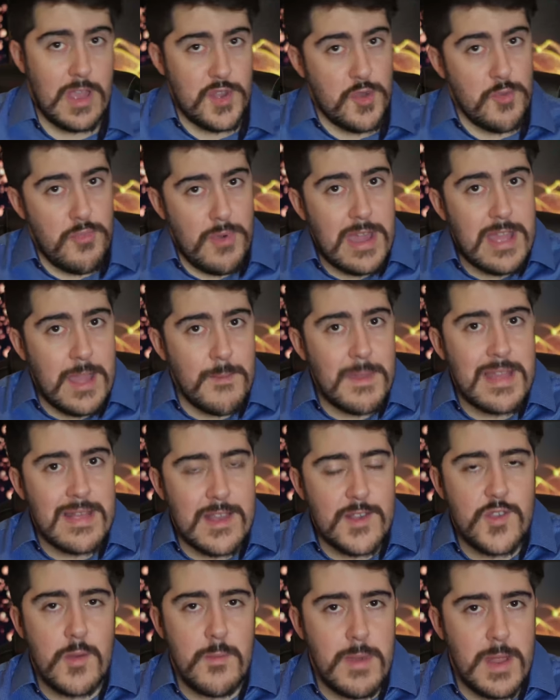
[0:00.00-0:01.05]
que
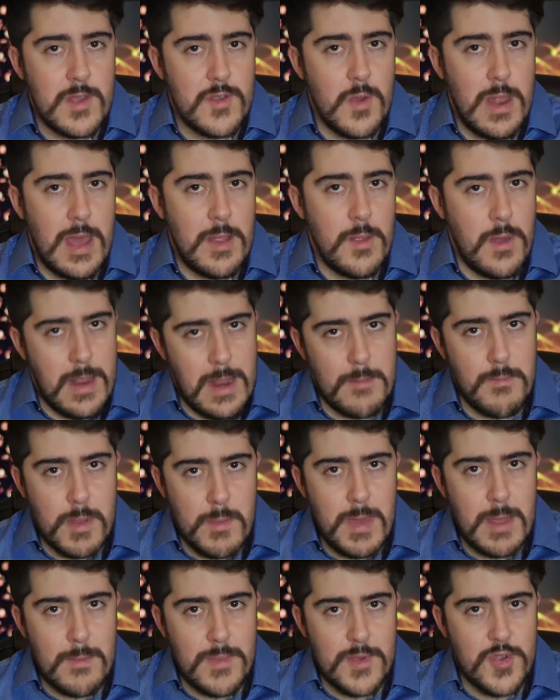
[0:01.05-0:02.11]
supuestamente son venezolanos, en el
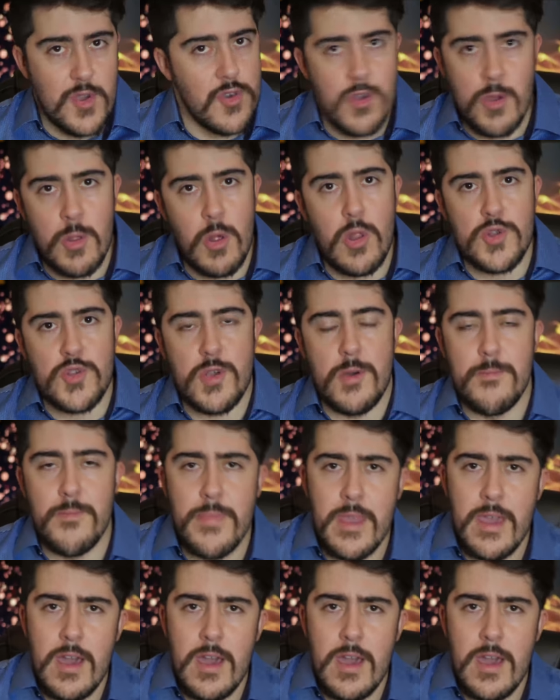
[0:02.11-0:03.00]
primer episodio no lo son.